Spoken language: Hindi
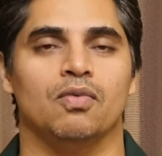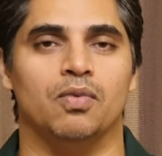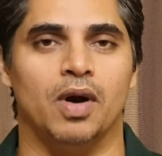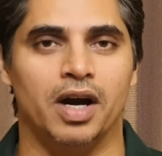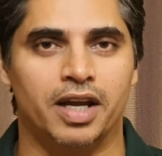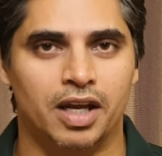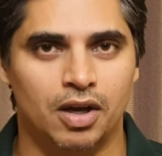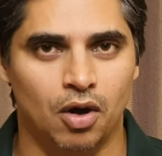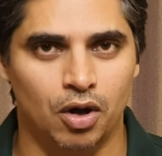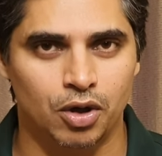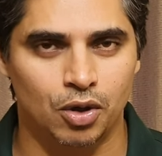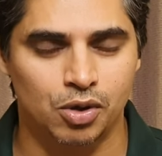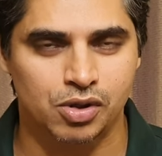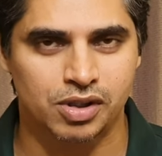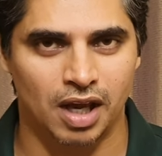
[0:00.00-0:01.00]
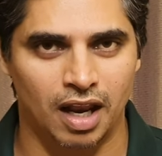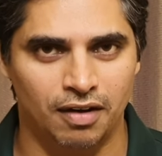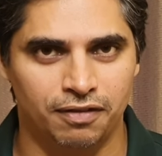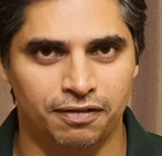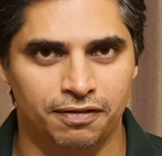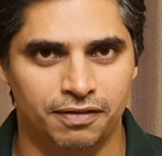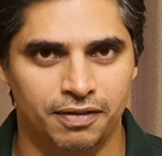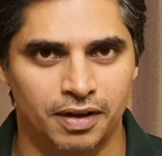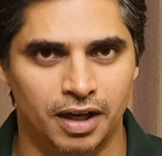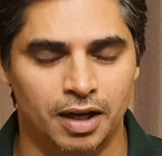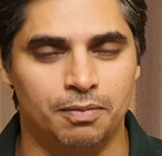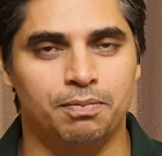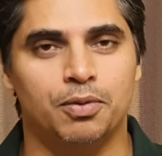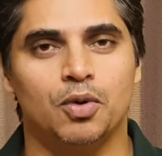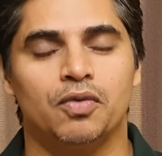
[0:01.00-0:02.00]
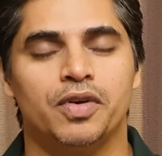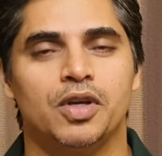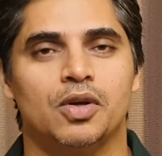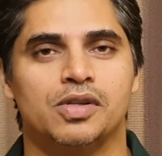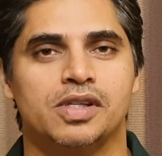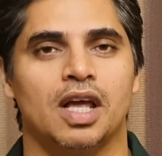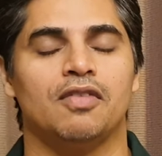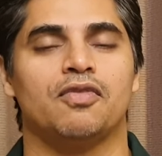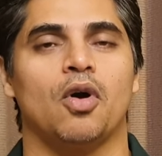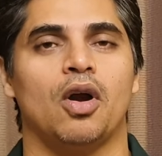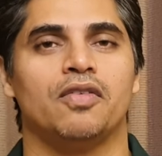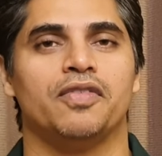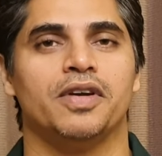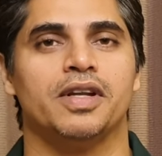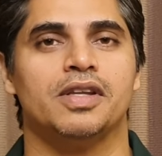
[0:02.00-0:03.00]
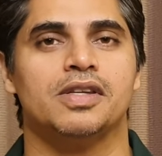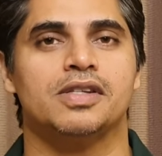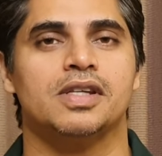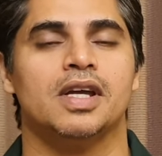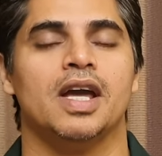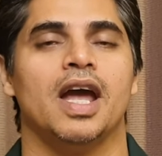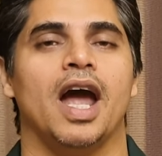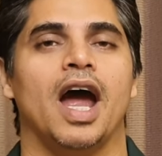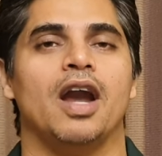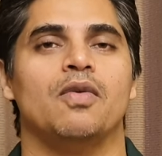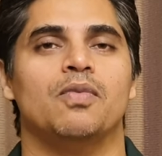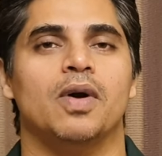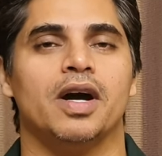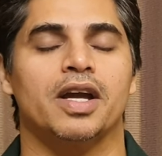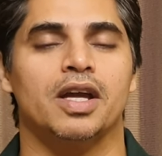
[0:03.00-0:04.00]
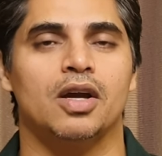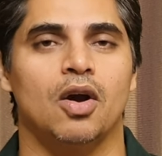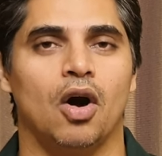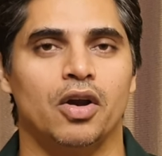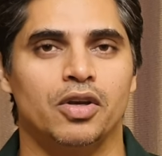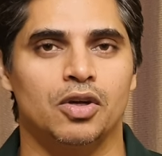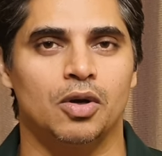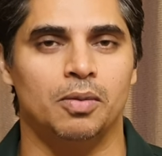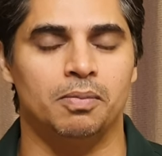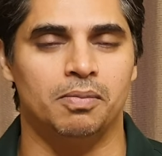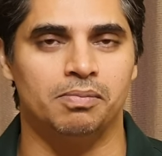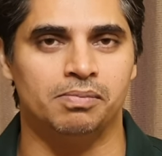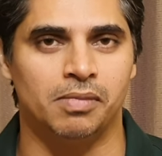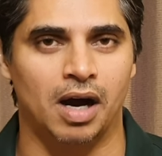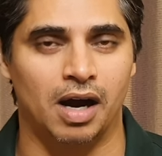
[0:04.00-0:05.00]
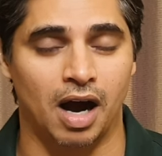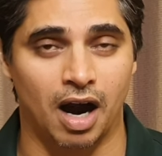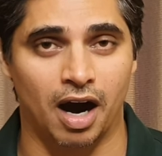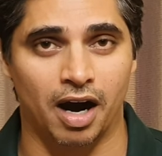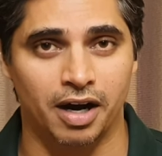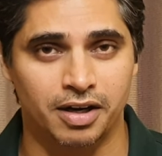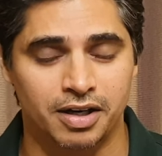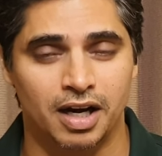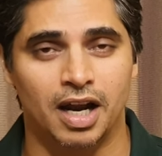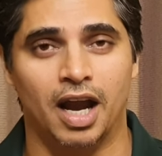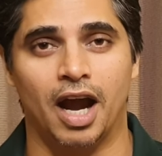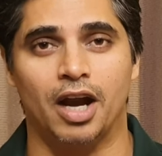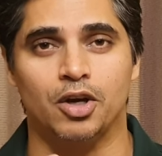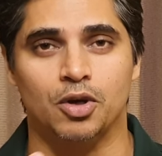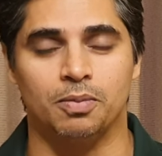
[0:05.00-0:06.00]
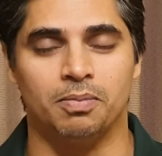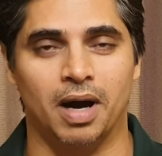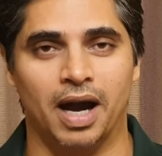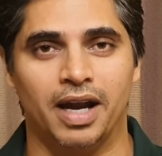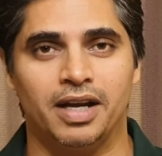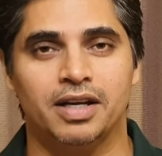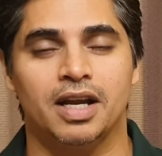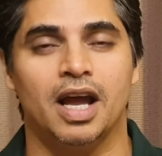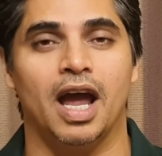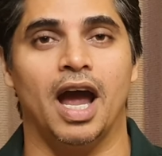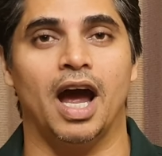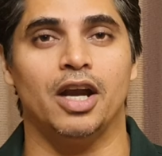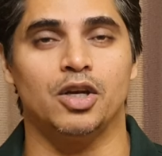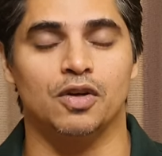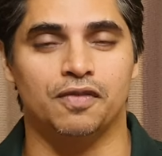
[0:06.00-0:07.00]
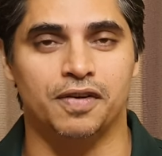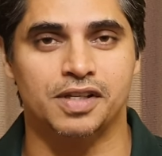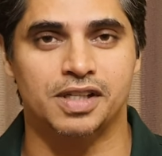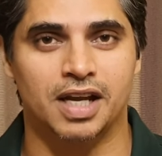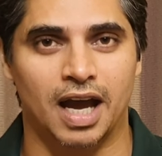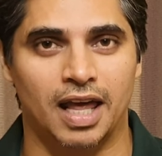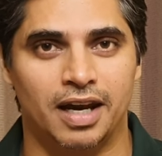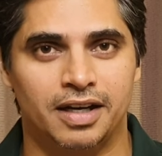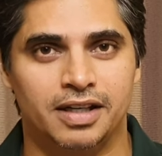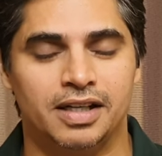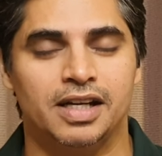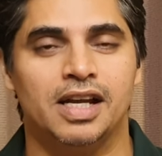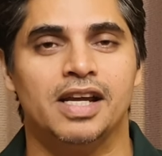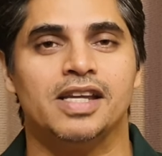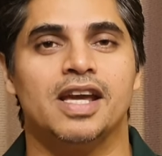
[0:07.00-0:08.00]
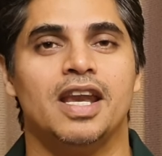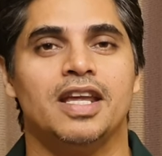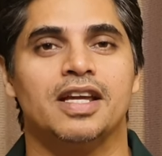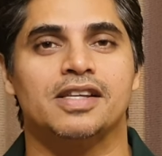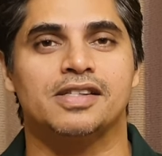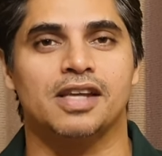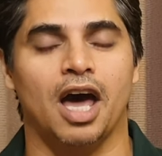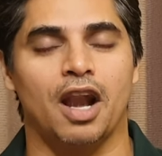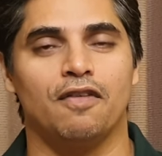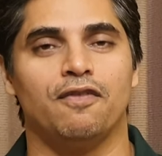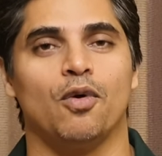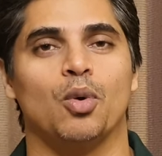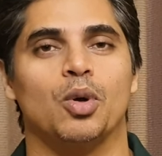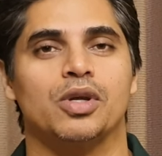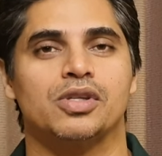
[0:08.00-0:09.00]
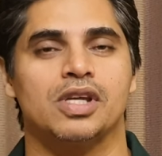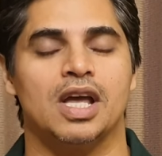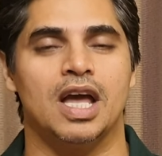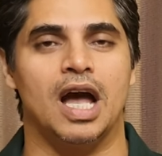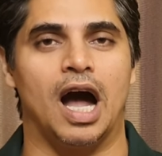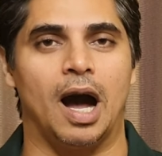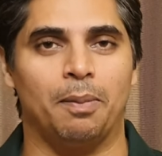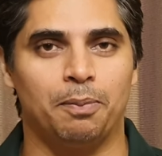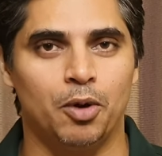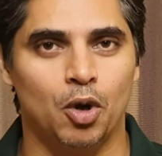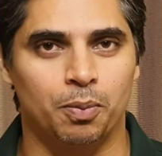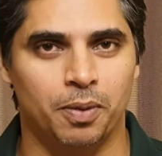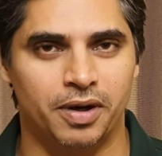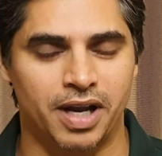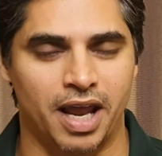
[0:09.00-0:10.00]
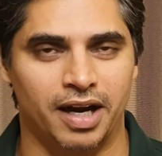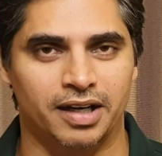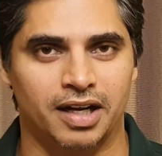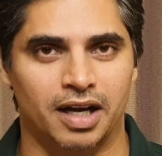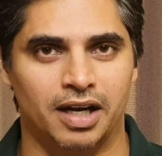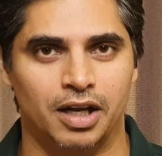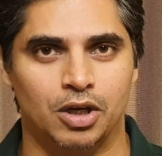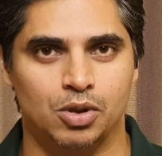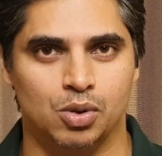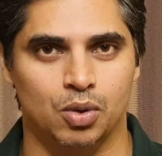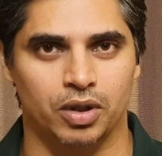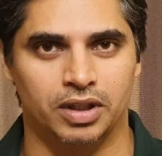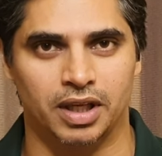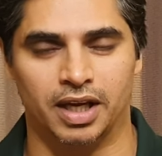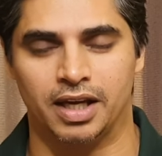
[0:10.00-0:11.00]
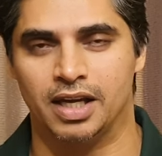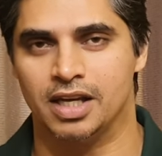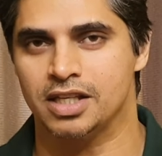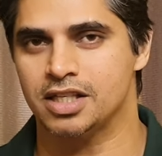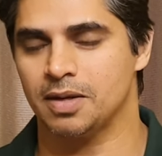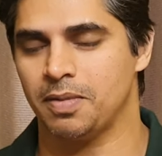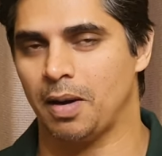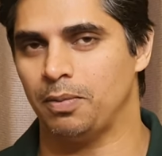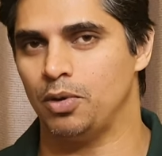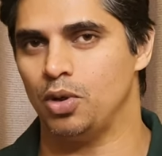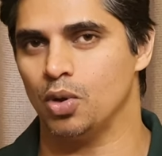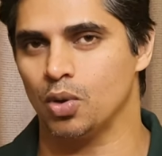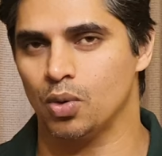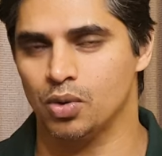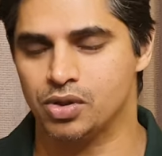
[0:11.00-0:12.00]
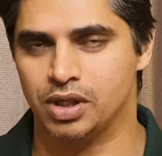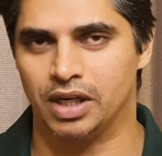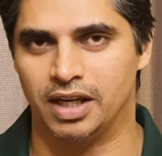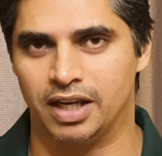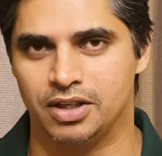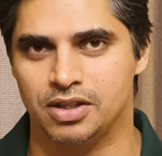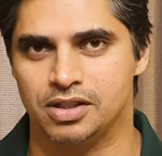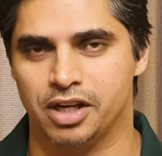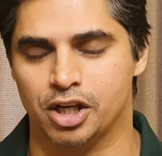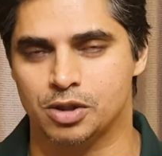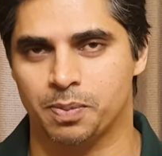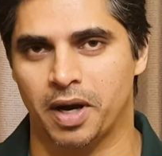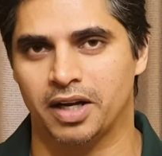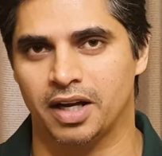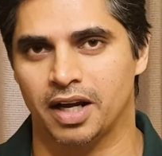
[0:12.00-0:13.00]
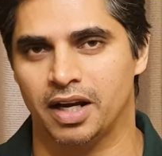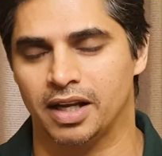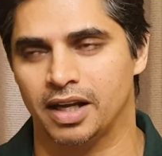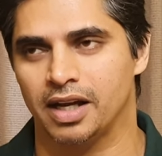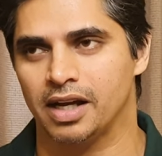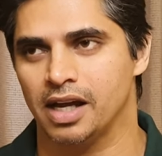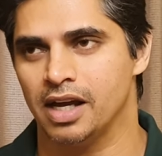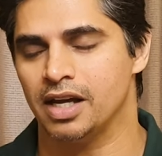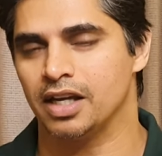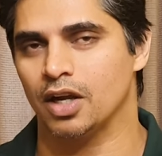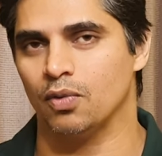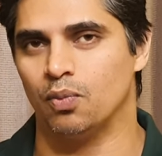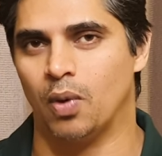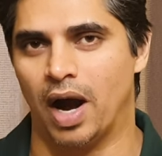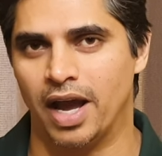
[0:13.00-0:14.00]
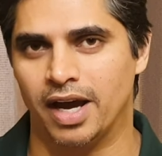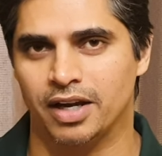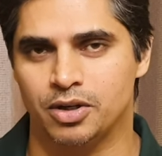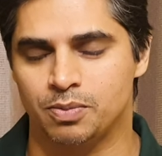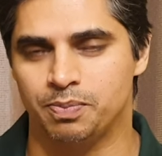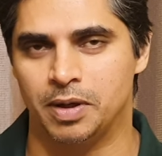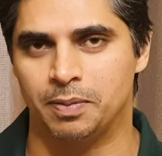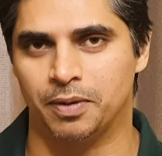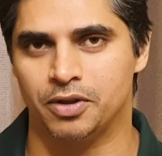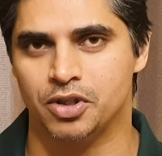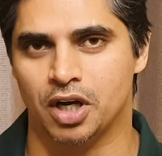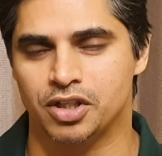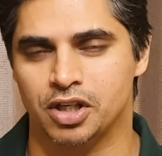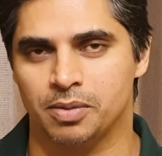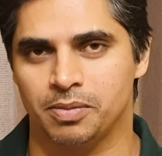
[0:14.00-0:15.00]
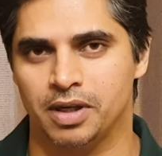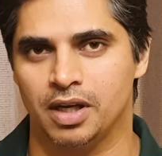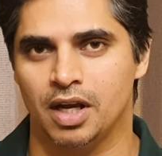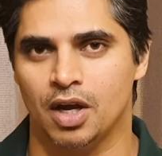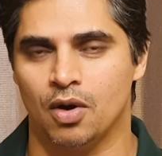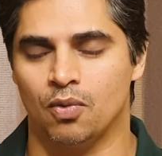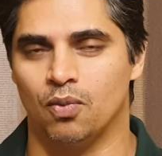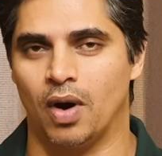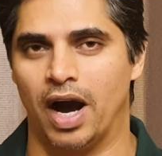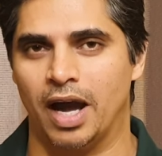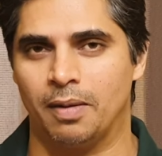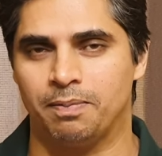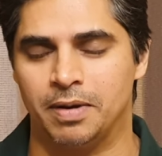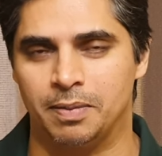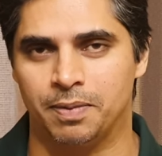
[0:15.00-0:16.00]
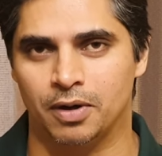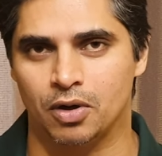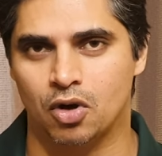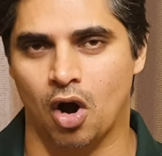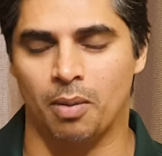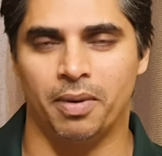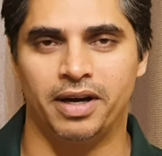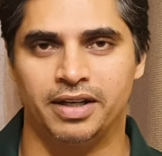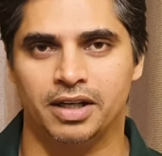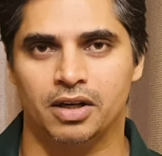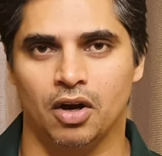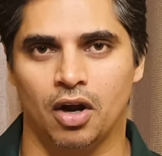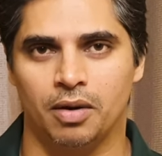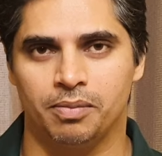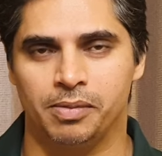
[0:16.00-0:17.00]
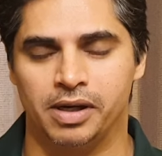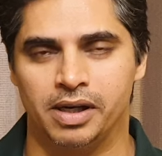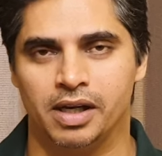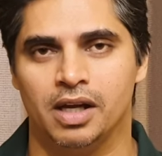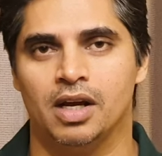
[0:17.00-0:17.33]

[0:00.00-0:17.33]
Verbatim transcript: वर्किंग ऑन योर सेल्फ इम्प्रूविंग योर सेल्फ कॉन्फिडेंस एंड वर्किंग ऑन योर हार्ट एंड योर माइंड एंड योर फिजिकलिटी यानी कि सारा फोकस अपने ऊपर डायरेक्ट करने की ज़रूरत है जब आप लोगों से ये चीज़ें एक्सपेक्ट करेंगे कि वाई आर पीपल जजिंग मी वाई आर पीपल कॉमेंटिंग ऑन मी